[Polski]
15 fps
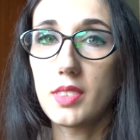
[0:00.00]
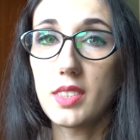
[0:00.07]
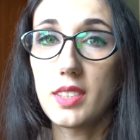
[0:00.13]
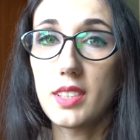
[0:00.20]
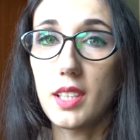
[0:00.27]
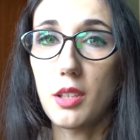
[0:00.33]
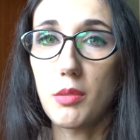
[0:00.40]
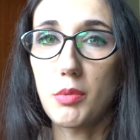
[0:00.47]

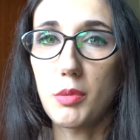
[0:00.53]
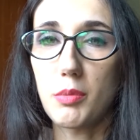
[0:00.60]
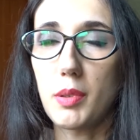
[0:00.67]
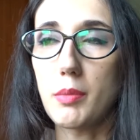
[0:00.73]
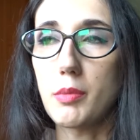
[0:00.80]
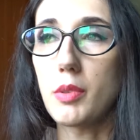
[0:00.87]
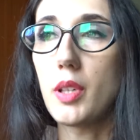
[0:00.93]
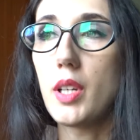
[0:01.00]
Zero
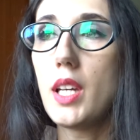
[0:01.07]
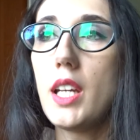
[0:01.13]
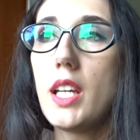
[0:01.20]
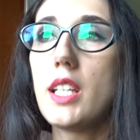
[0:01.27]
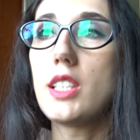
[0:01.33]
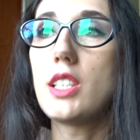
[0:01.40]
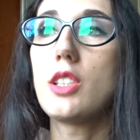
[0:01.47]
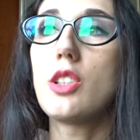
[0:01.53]
problemu.
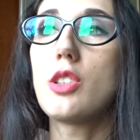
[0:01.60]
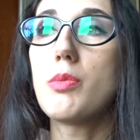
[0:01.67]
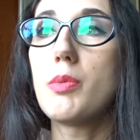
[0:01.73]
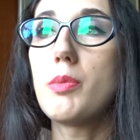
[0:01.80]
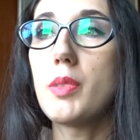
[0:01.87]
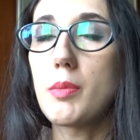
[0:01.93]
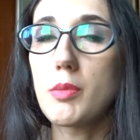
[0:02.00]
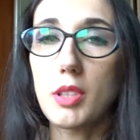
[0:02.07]
Jeśli ktoś by
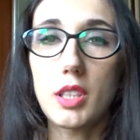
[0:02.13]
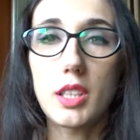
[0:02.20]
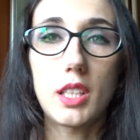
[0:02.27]
mi na przykład